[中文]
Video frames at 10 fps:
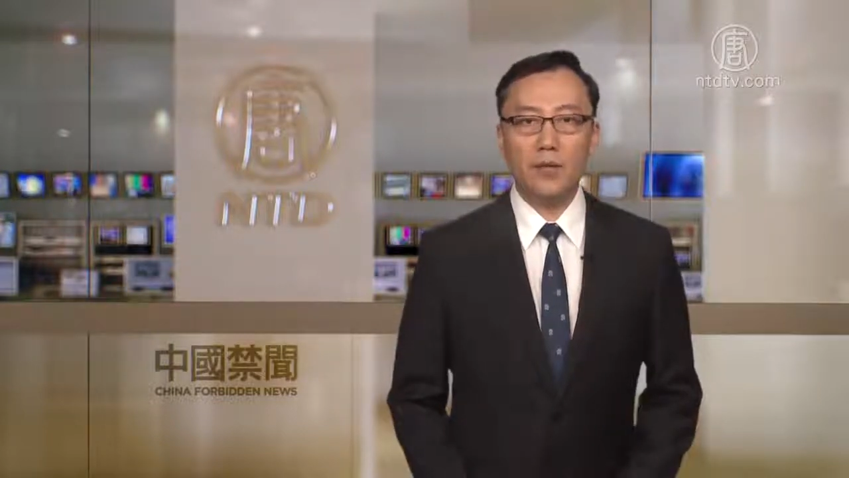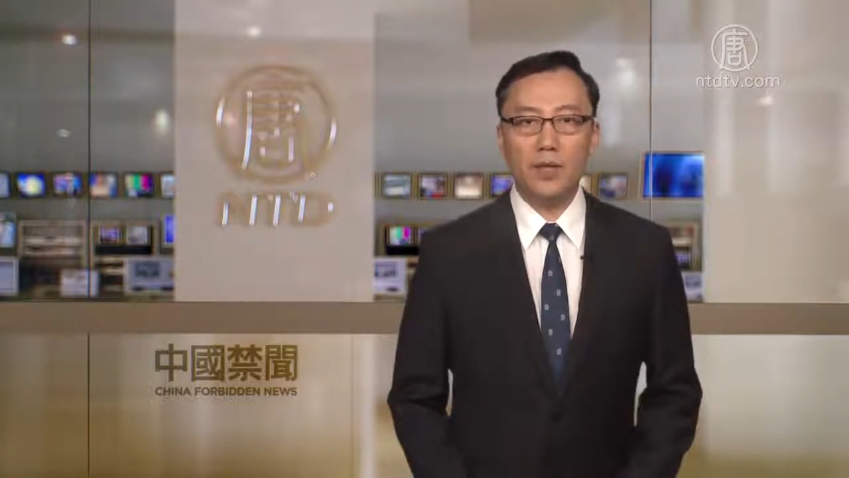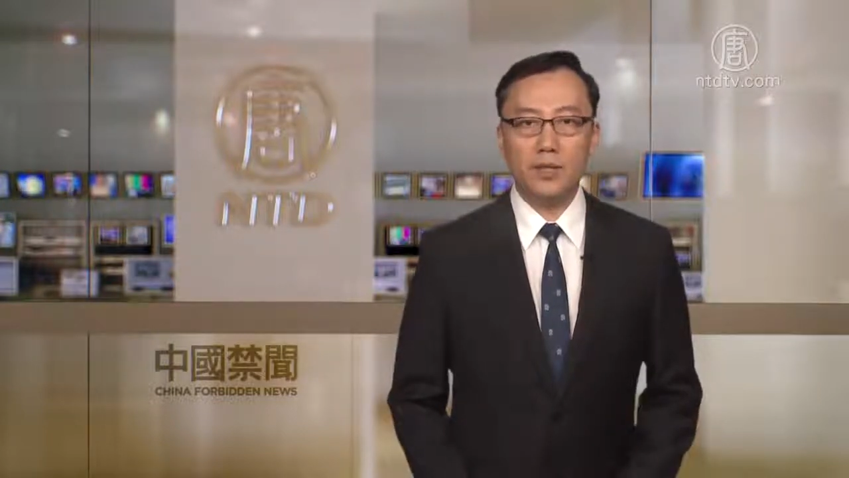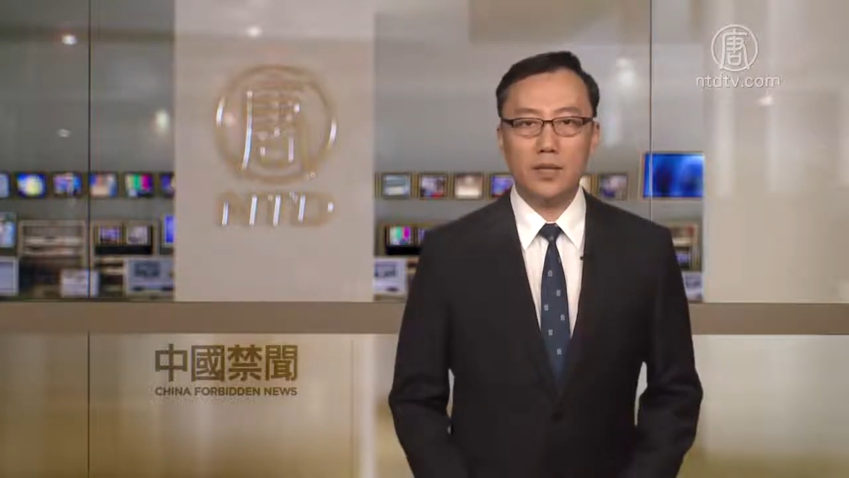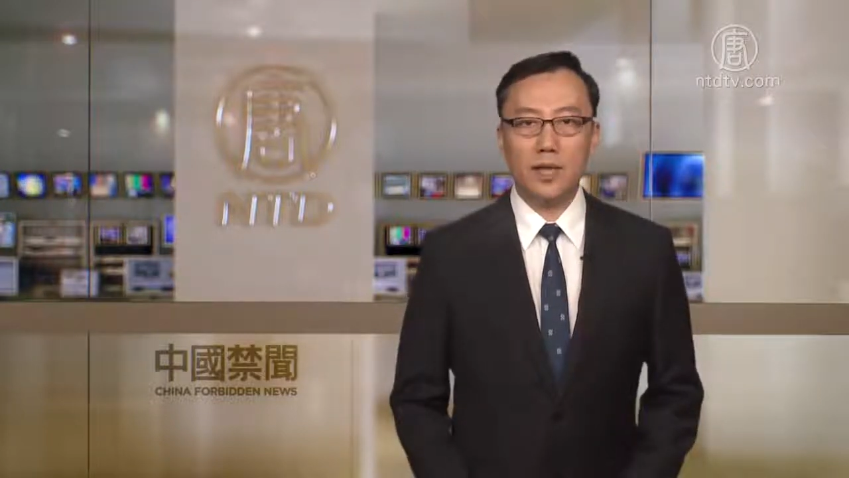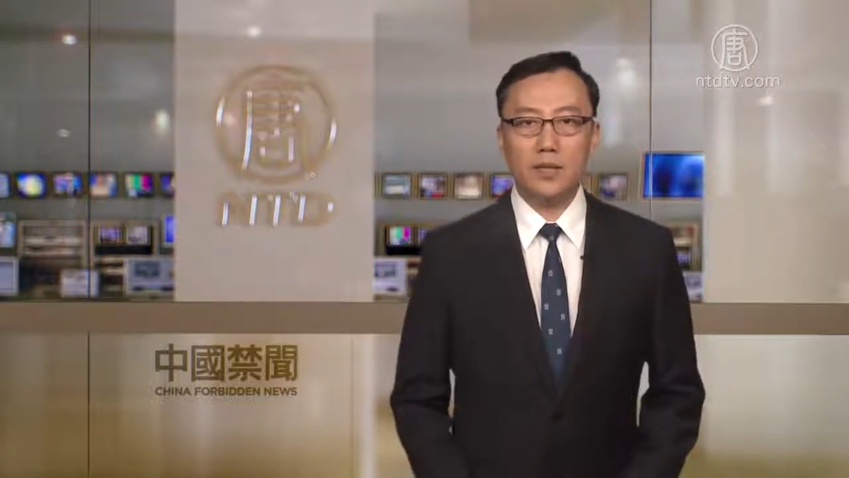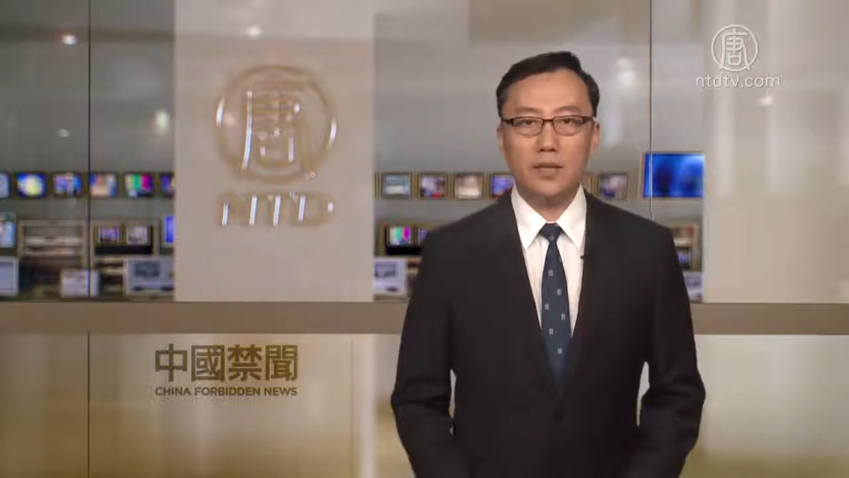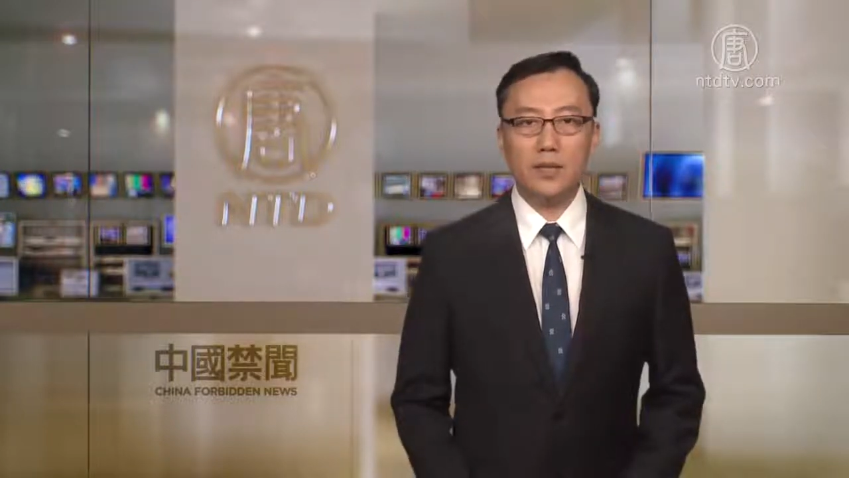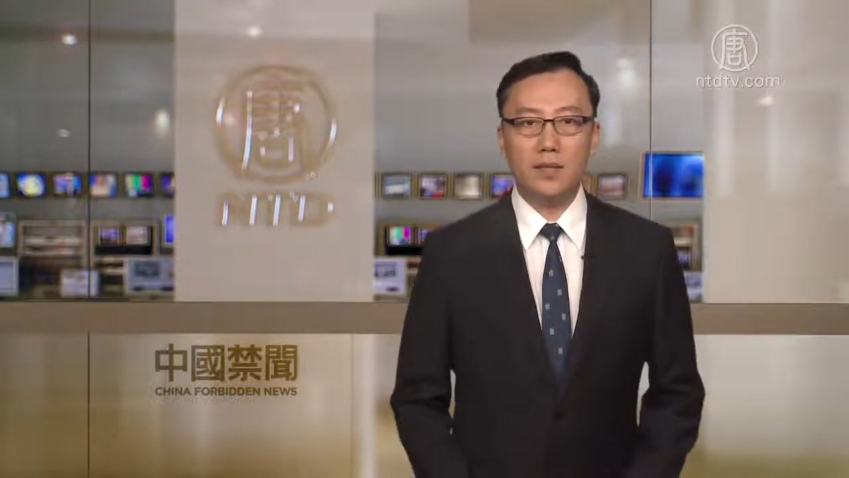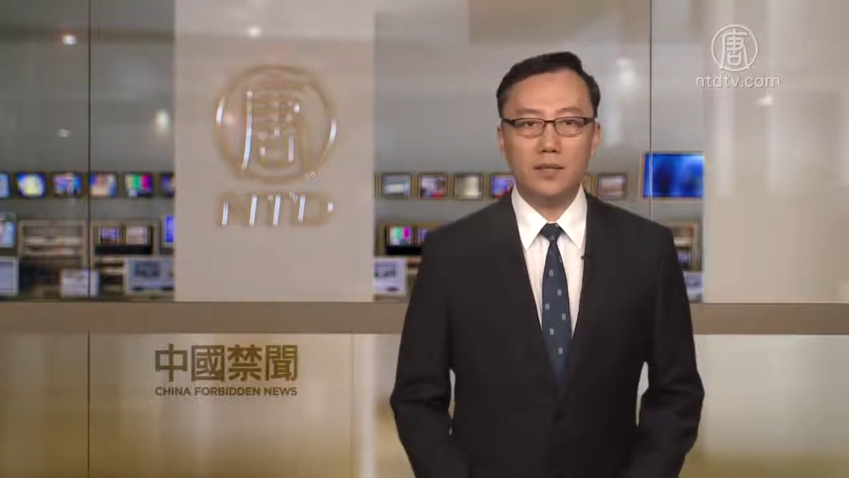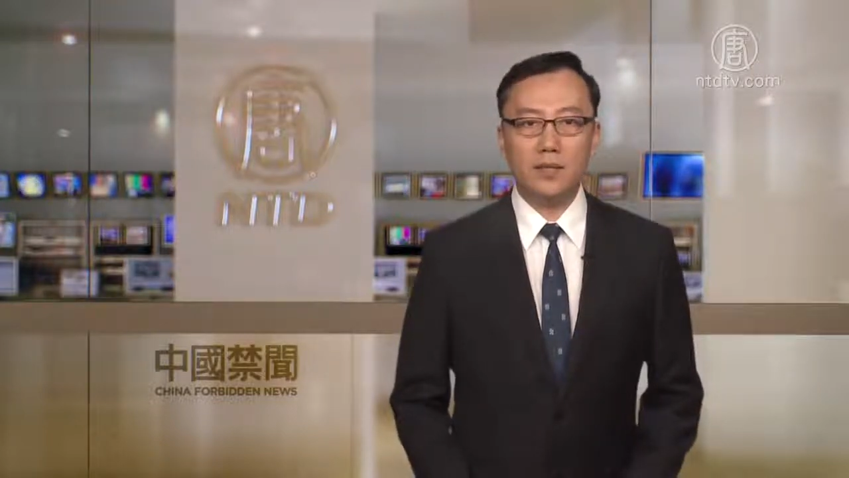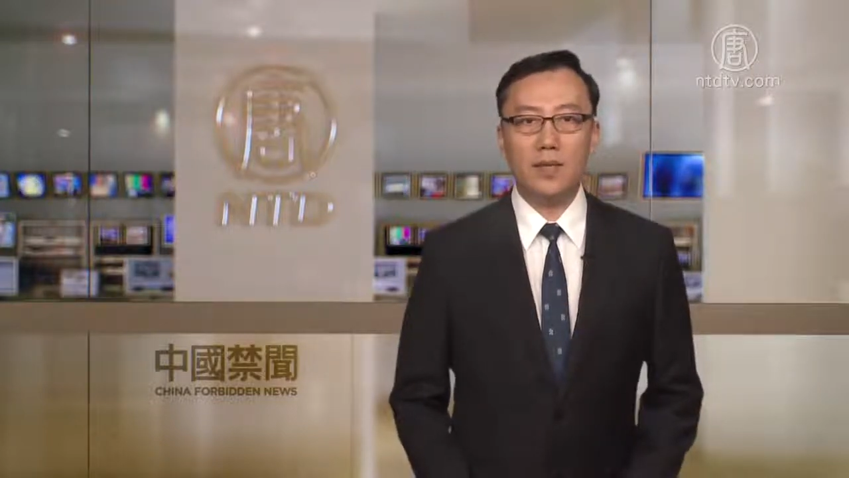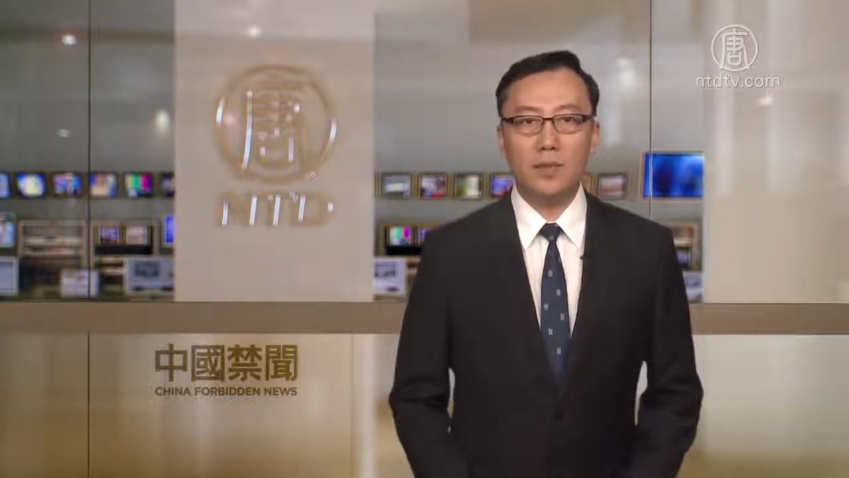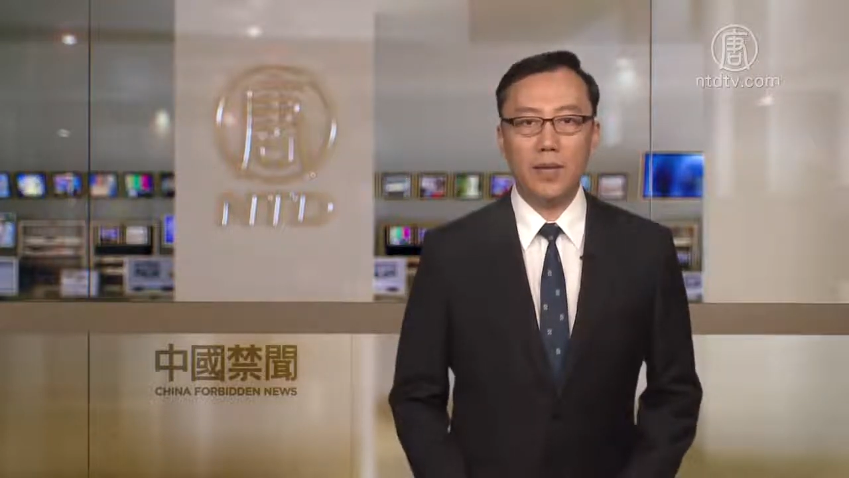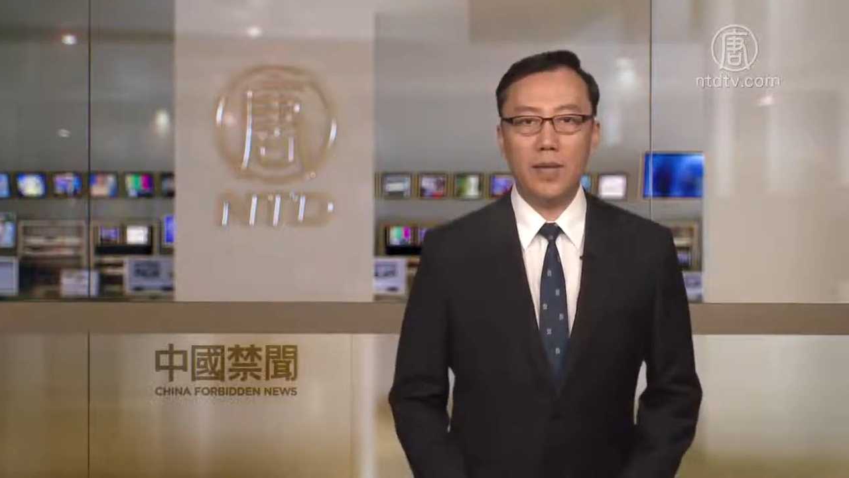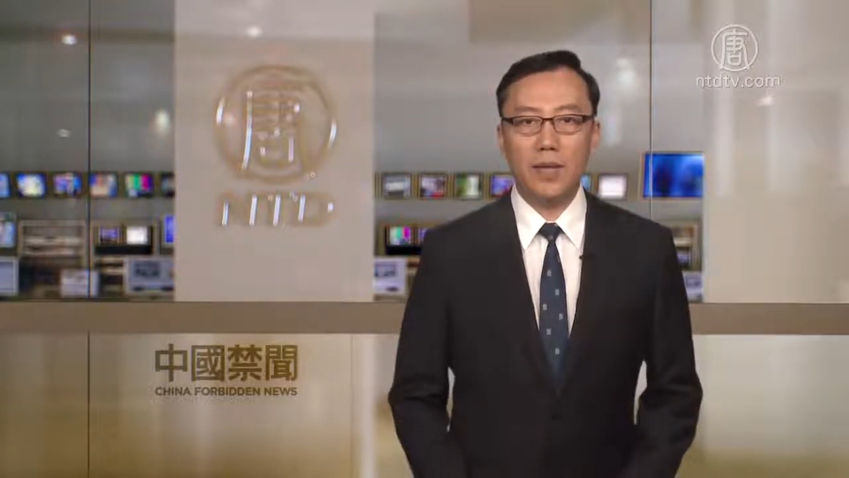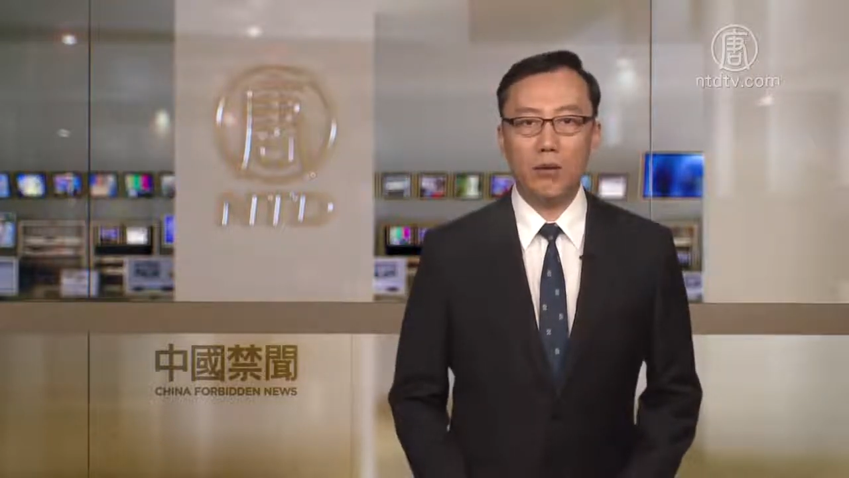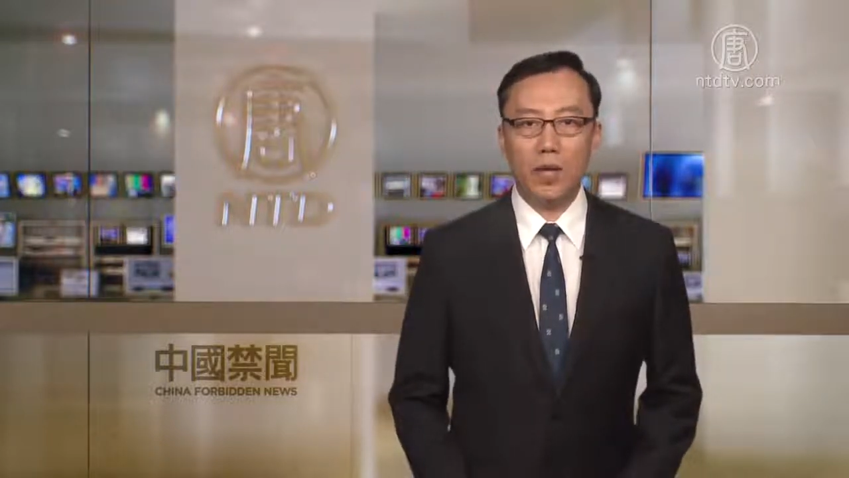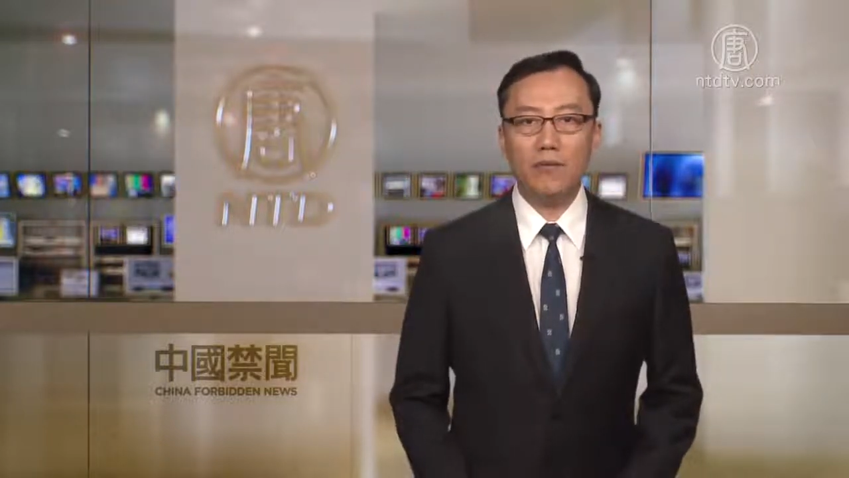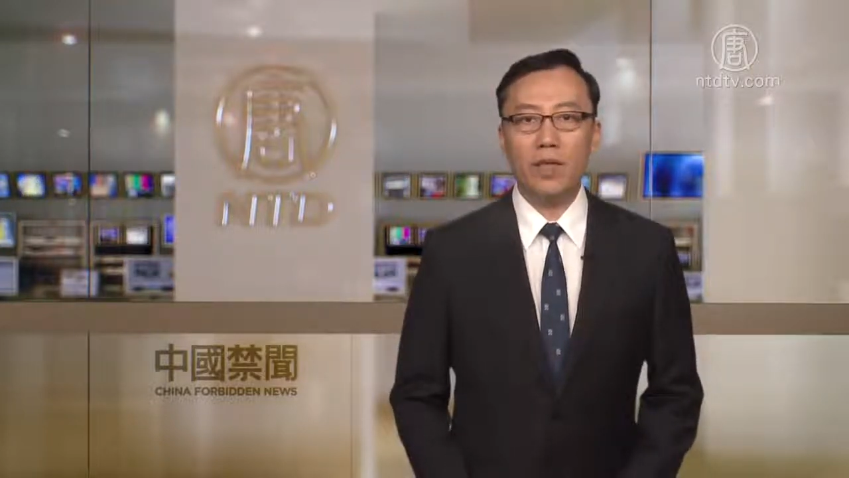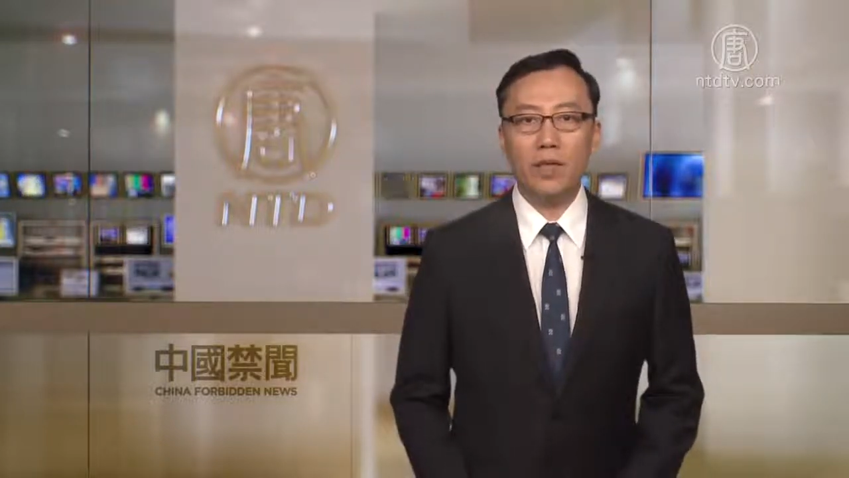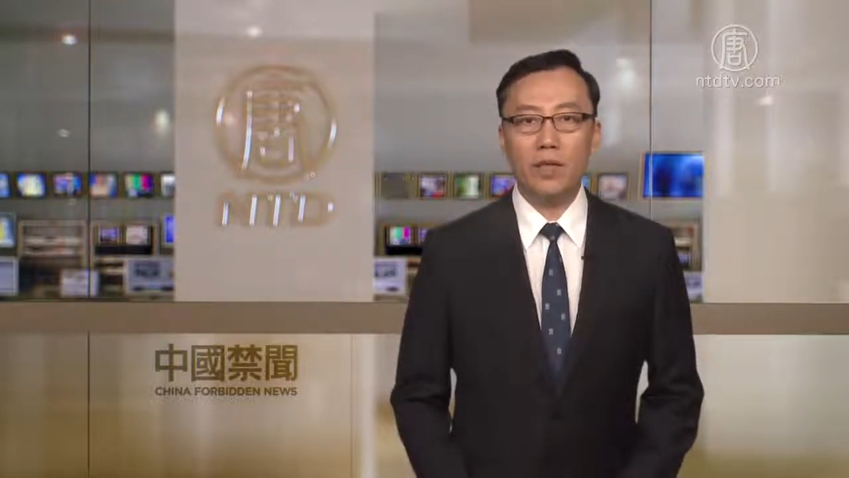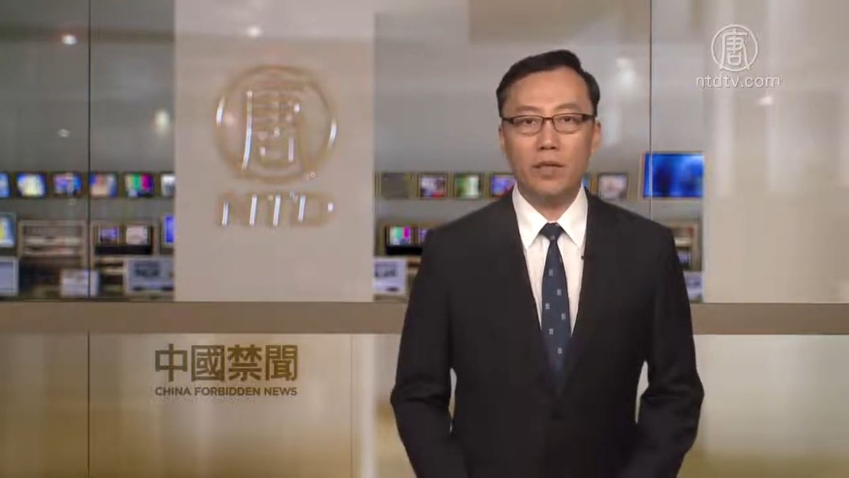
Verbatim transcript: 或其他科技零件卖给华为